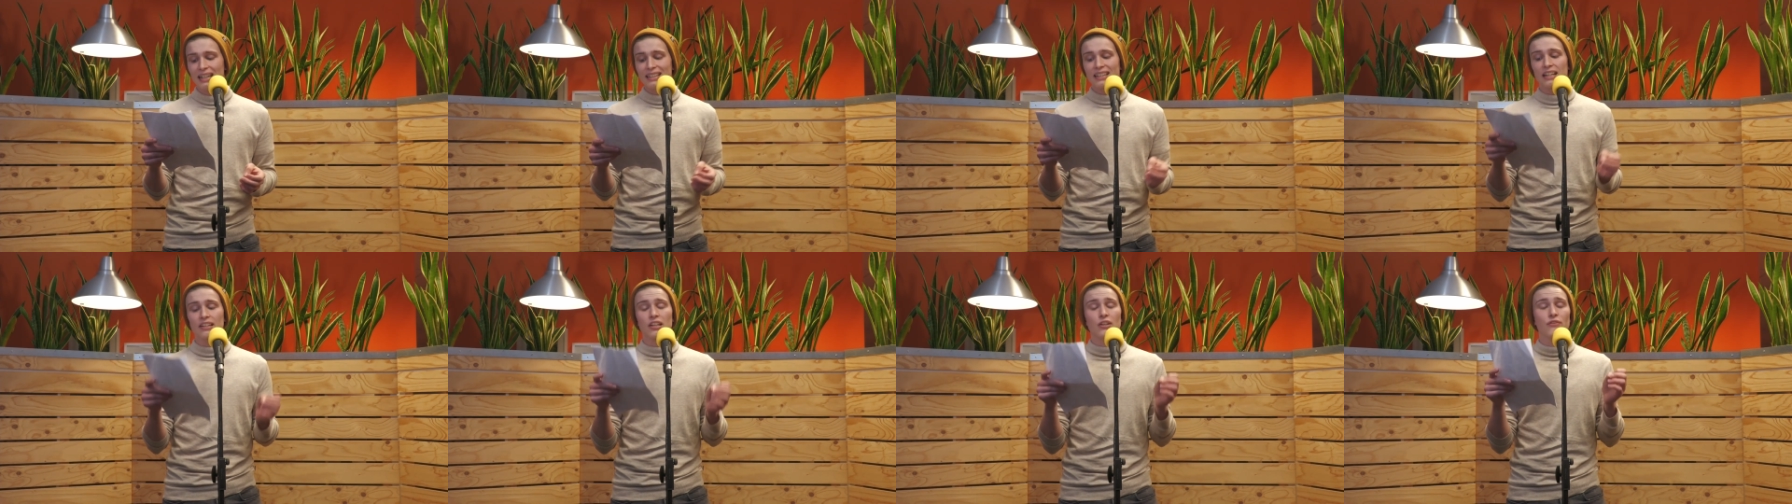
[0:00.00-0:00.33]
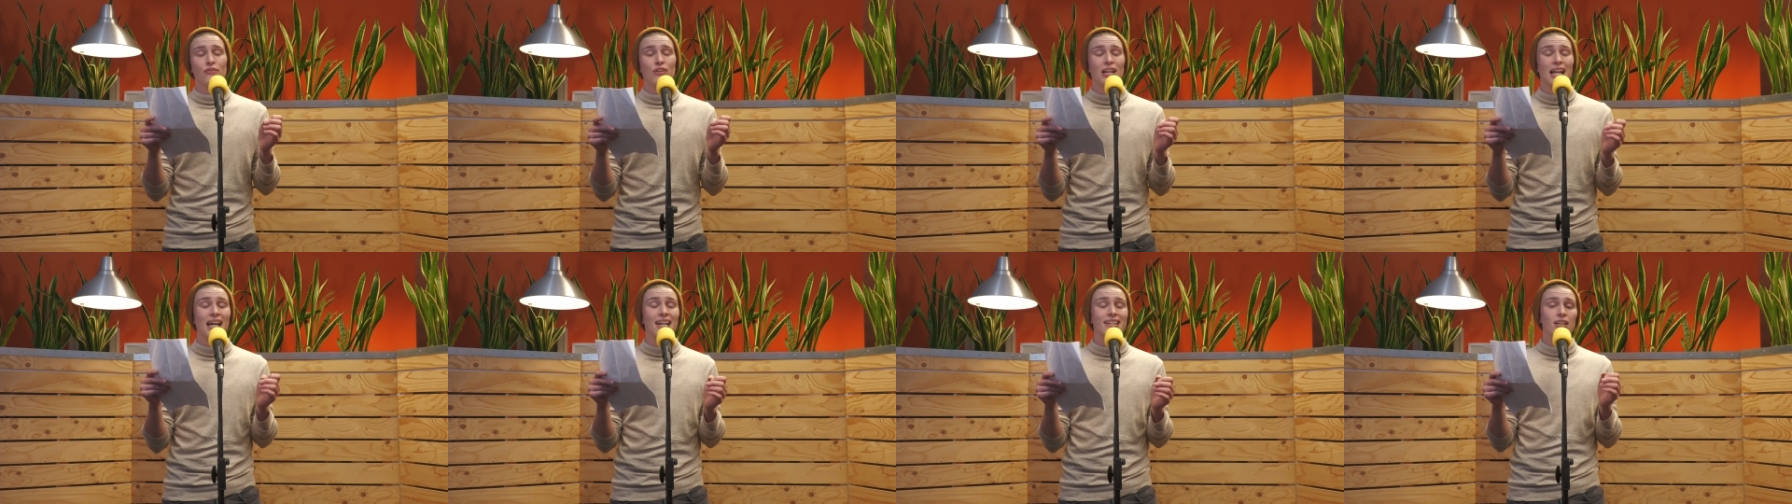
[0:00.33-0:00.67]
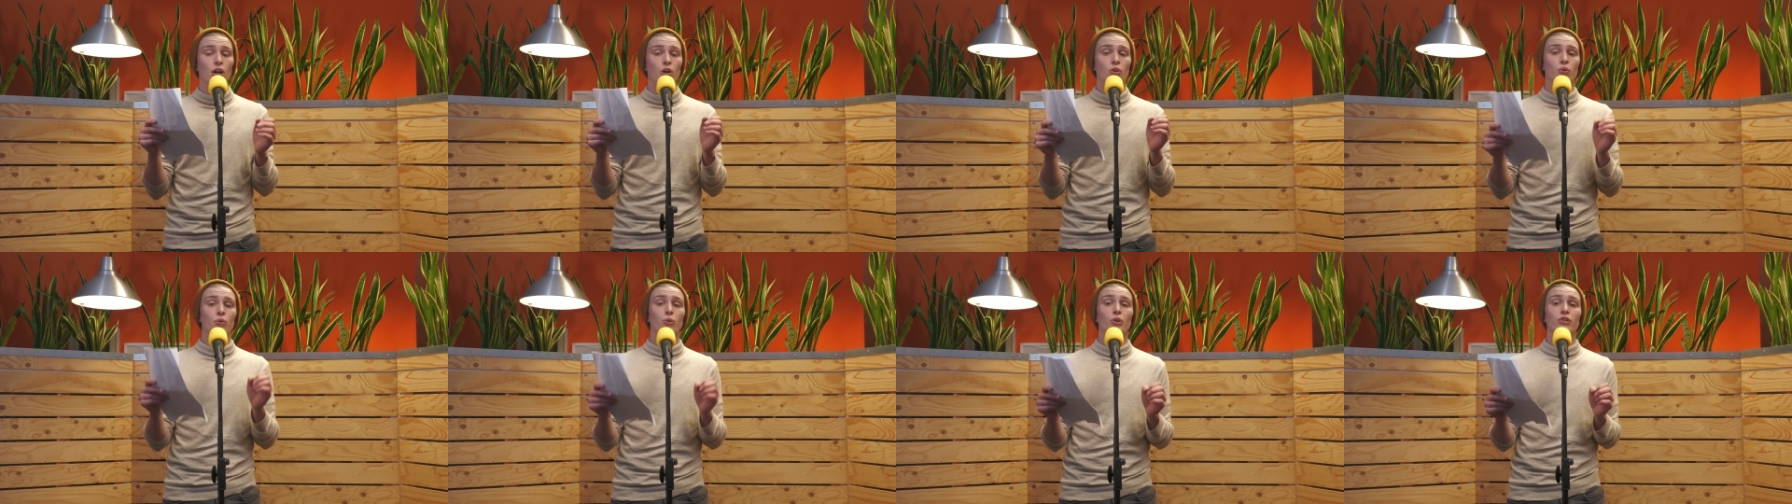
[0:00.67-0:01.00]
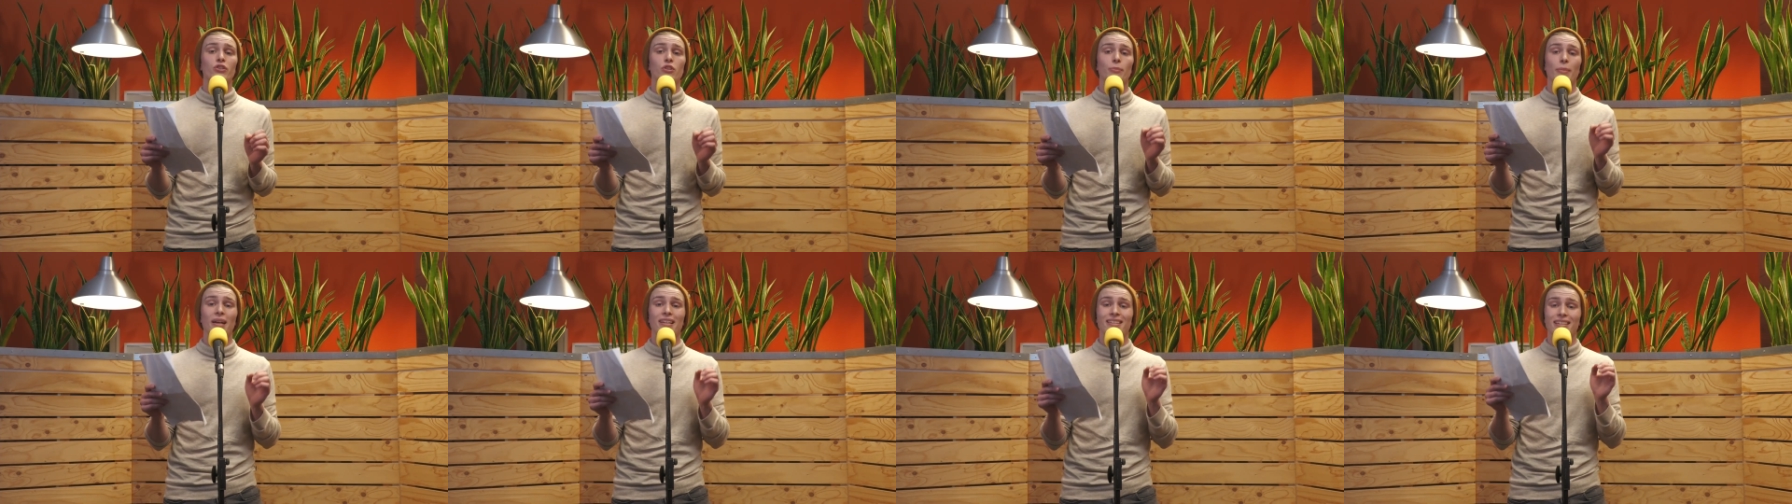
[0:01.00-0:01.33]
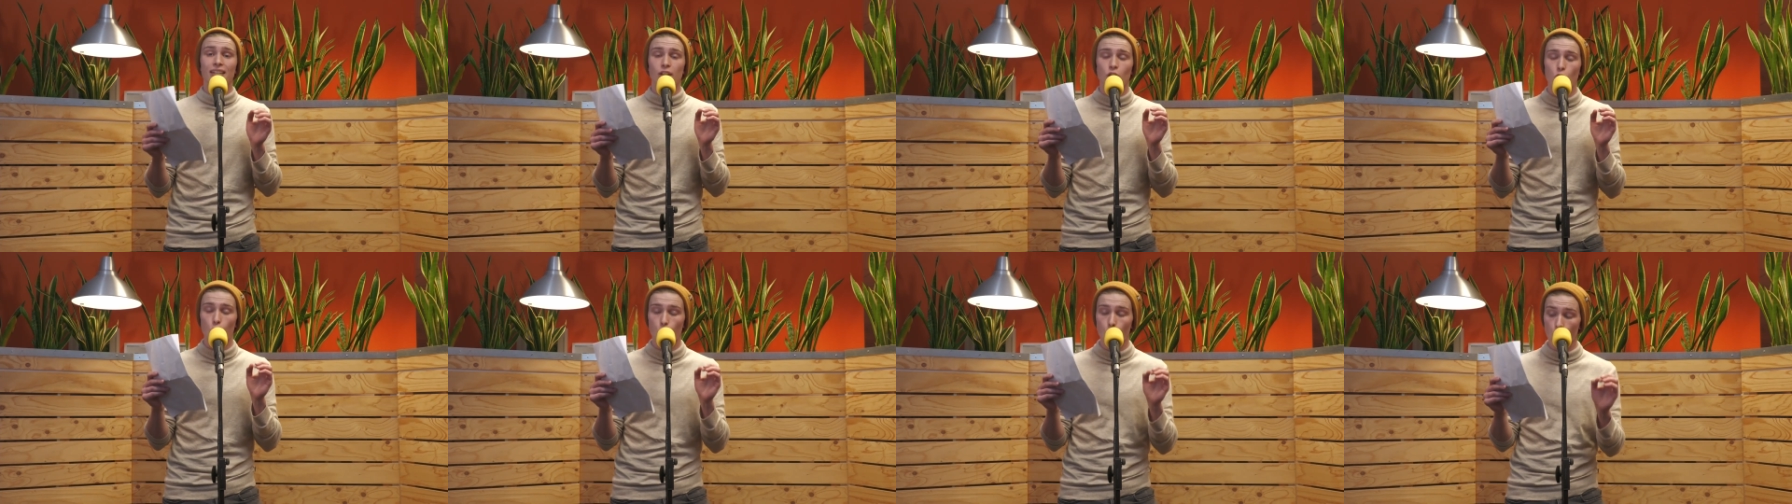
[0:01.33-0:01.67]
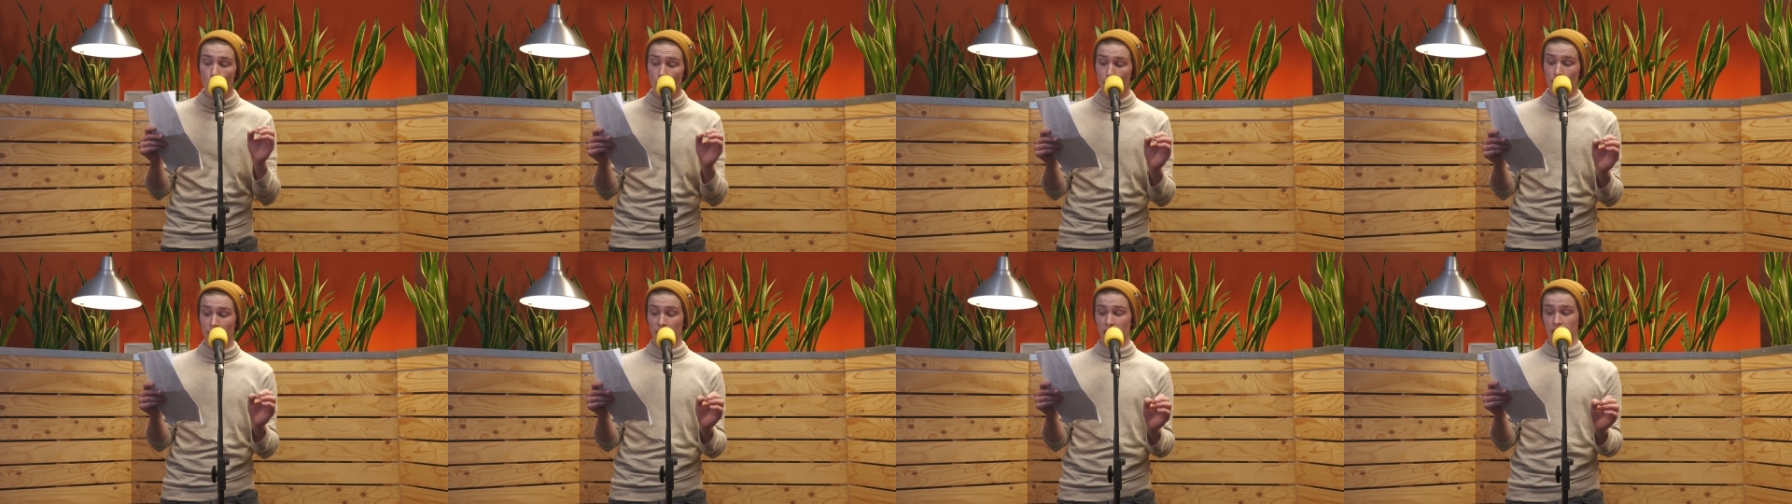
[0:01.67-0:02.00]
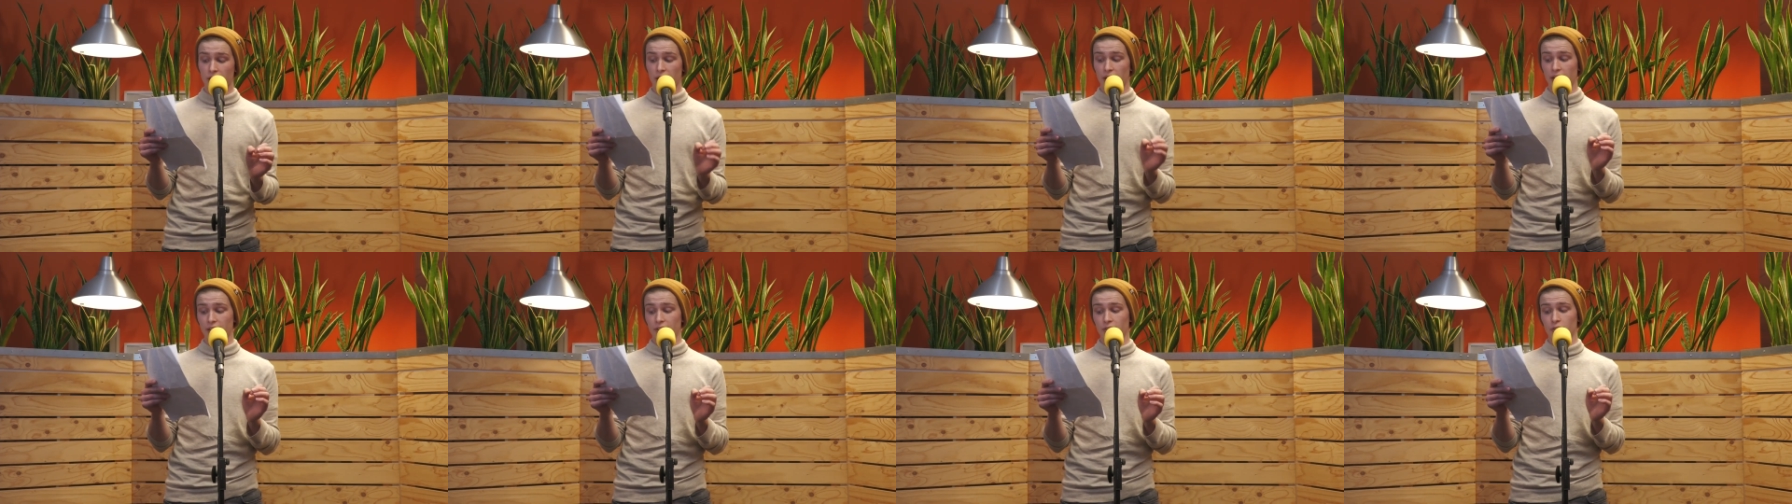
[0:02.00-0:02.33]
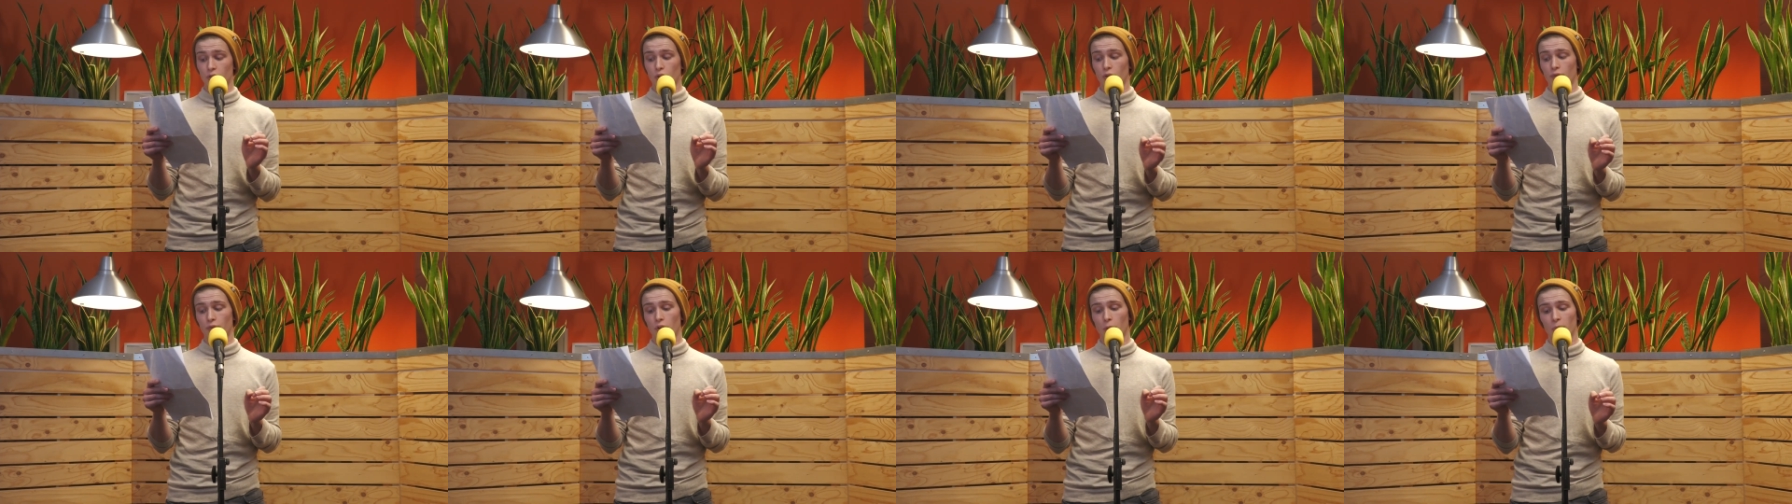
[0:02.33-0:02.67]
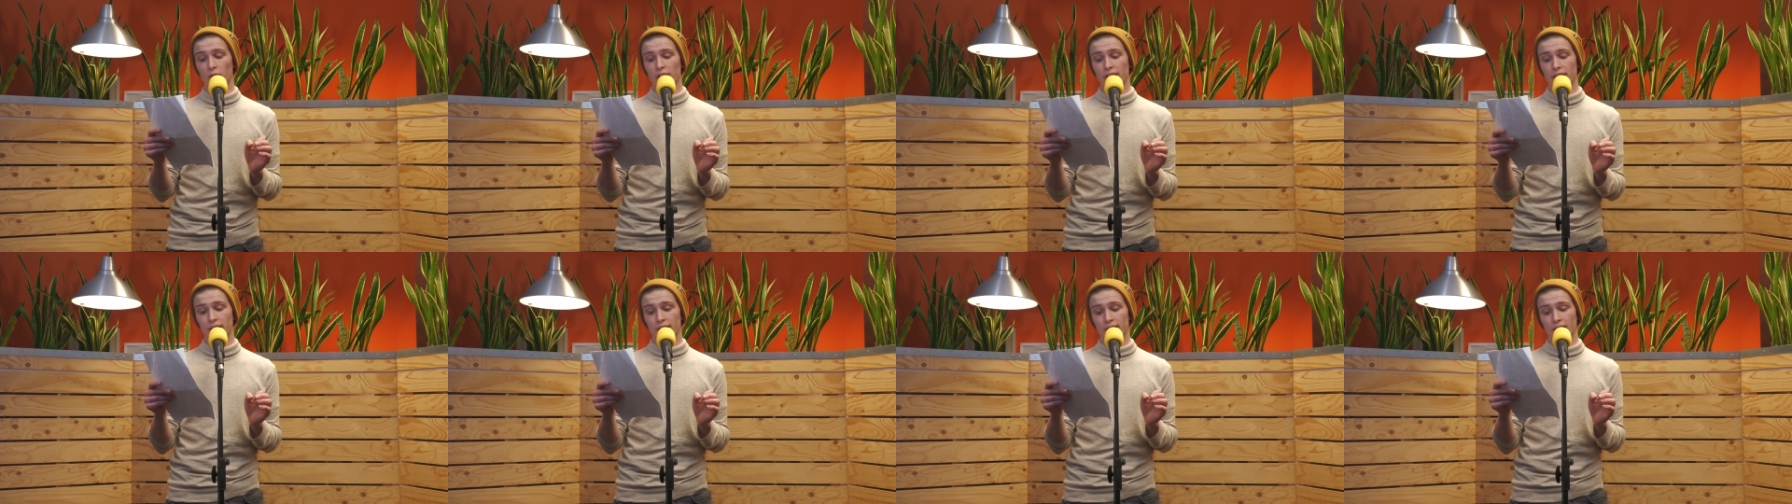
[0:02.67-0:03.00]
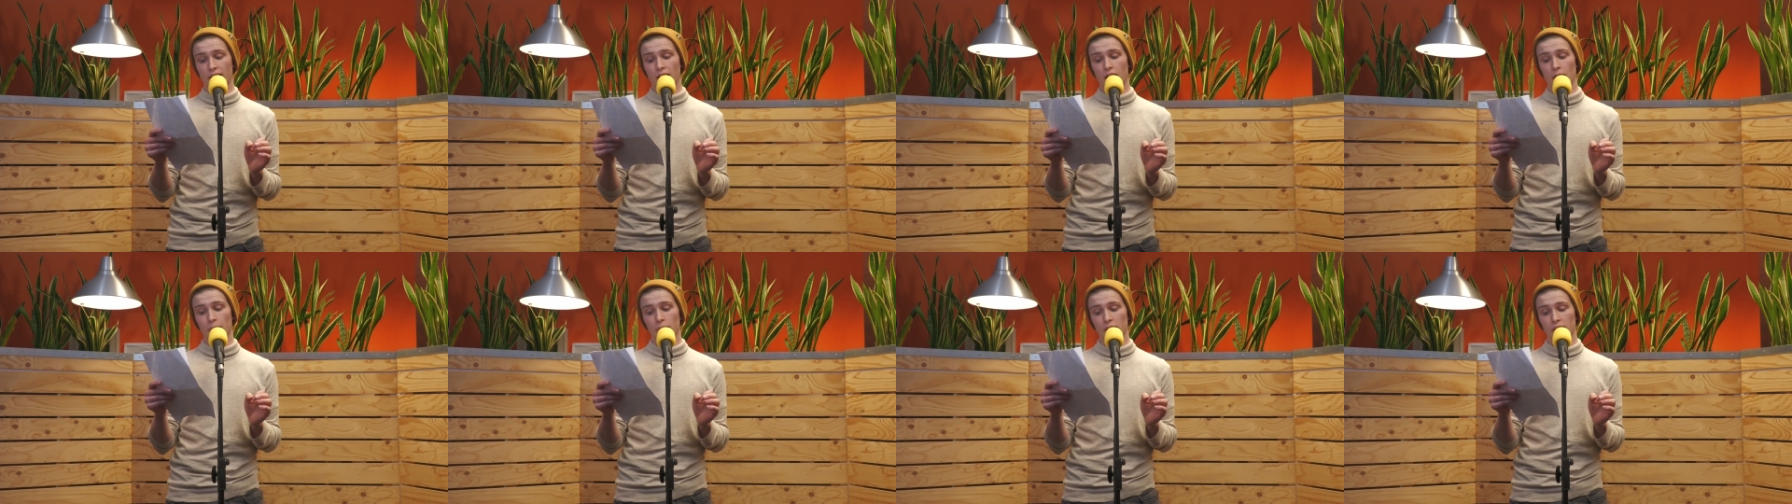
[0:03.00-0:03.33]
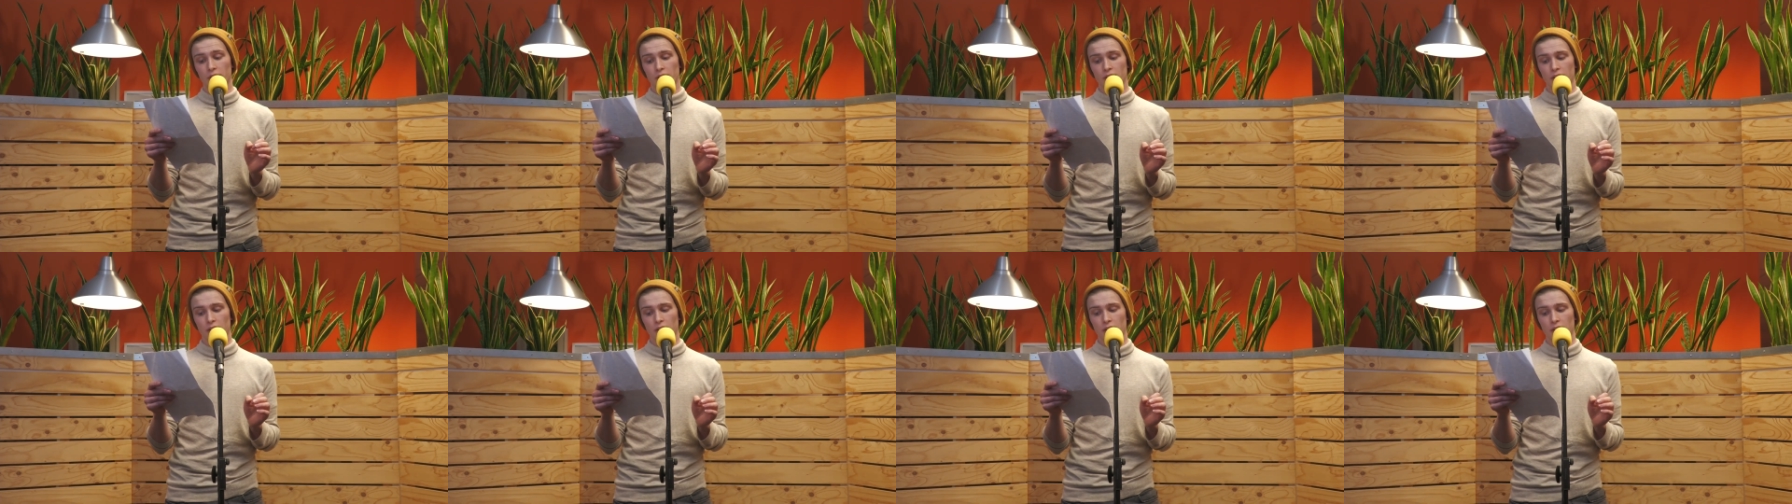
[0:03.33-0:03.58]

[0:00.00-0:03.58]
dass ich vielleicht auch nur zur besseren Hörbarkeit so formuliert habe.